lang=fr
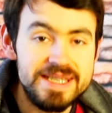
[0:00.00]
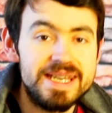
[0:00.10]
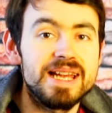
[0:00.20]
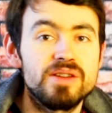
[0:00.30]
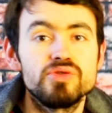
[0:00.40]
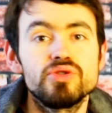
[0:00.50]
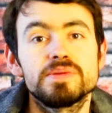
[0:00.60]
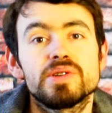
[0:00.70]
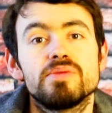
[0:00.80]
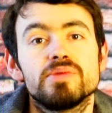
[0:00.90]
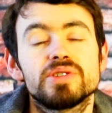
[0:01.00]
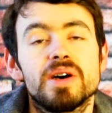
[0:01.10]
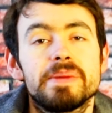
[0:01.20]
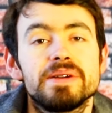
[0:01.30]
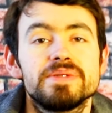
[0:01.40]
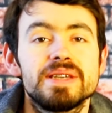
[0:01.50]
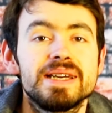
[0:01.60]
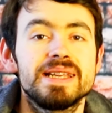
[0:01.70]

d'ici quelques jours, parce que le Monster Palooza,